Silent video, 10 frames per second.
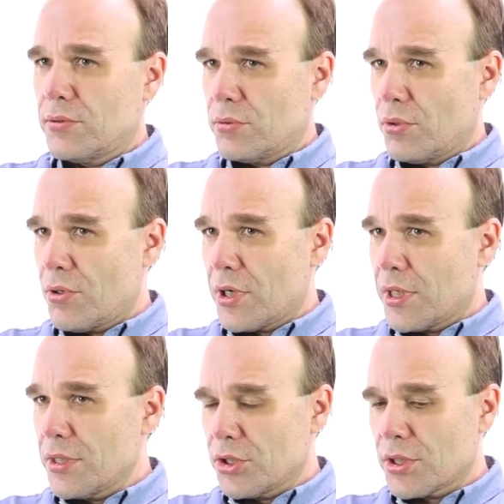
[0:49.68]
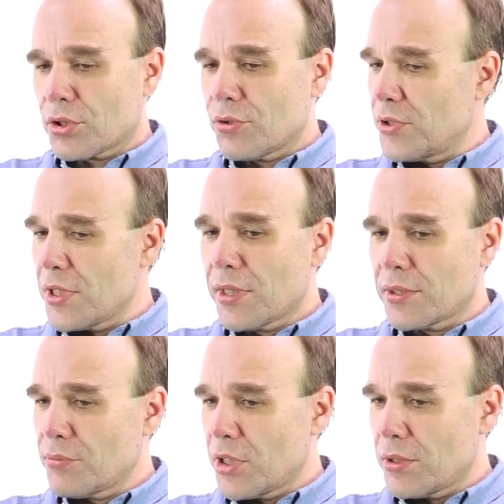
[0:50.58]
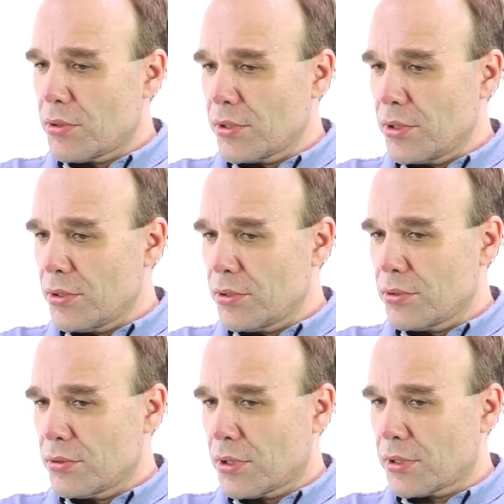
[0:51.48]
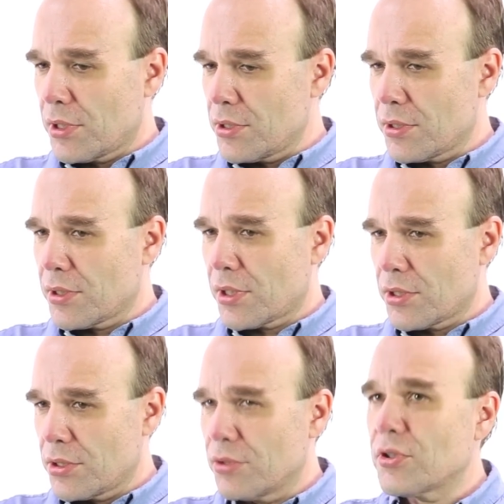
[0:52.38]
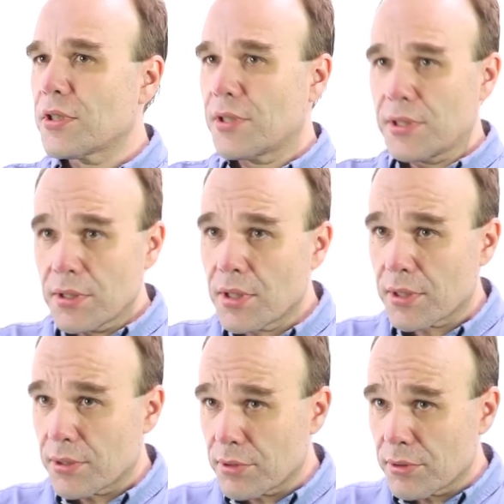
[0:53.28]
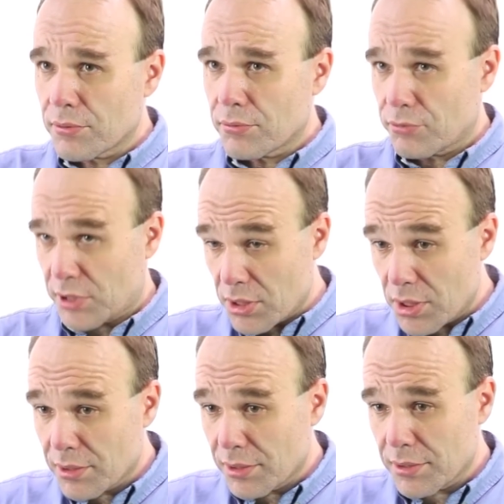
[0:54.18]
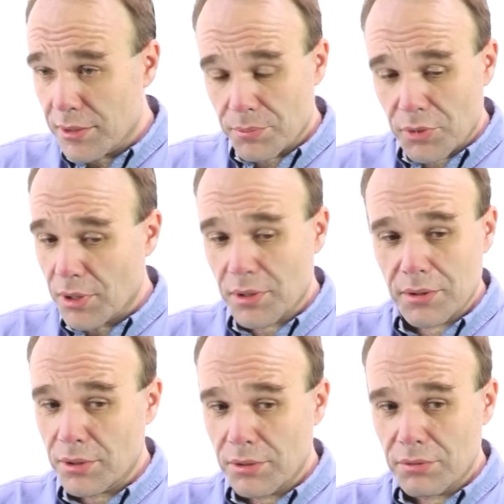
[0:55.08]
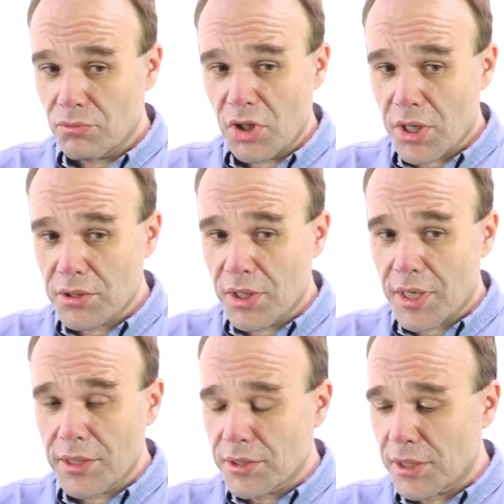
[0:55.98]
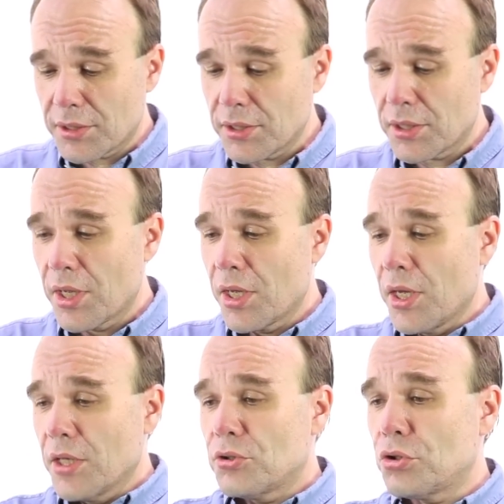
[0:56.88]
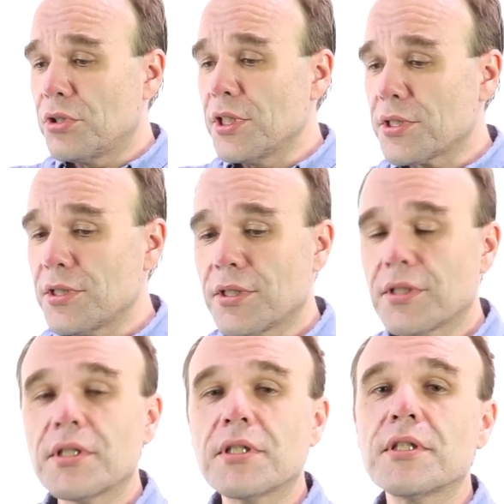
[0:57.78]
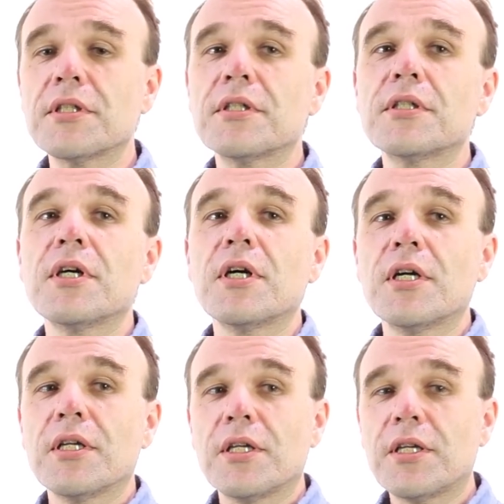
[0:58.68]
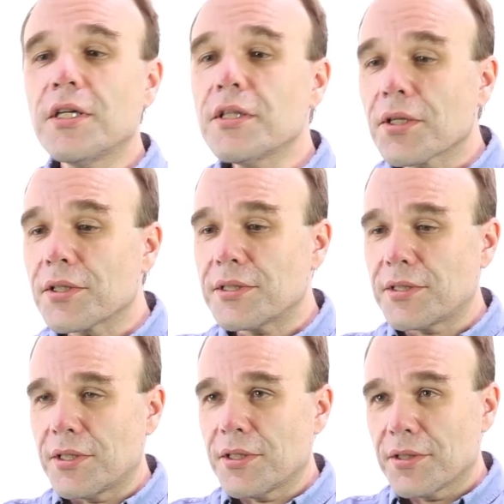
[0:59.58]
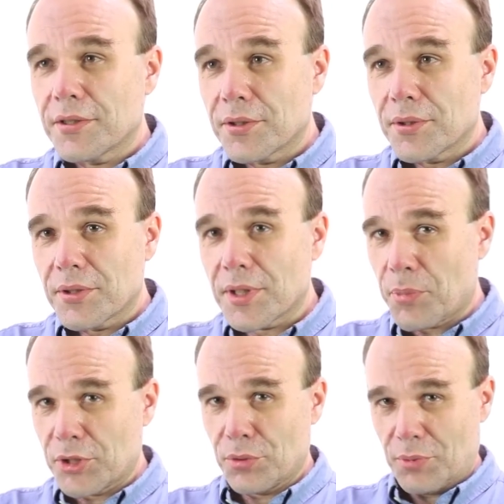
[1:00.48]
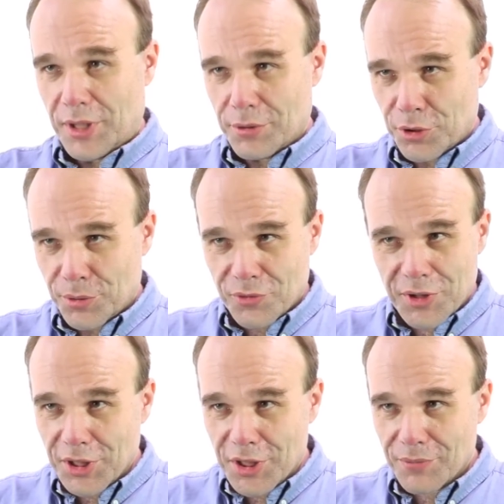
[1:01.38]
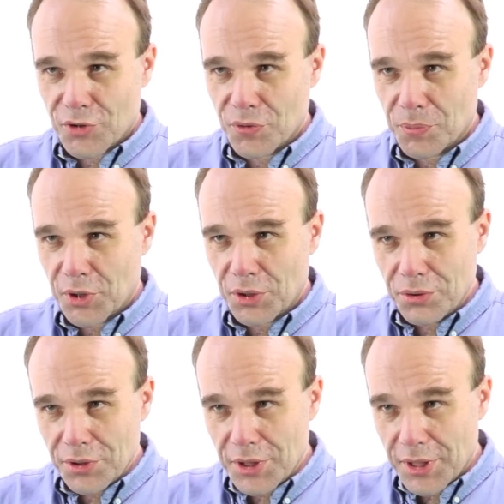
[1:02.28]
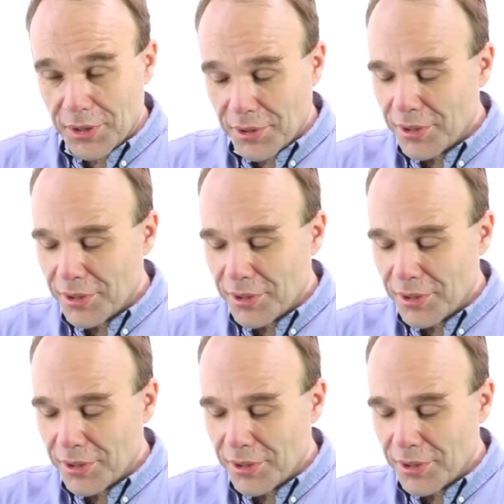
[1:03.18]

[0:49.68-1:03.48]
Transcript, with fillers: то окажется, что все атомы, они относительно отражения в зеркале одинаковые в значительной степени. Никаких таких чудесных э, хитростей, наподобие того, что мы встречаем в живой природе, нет.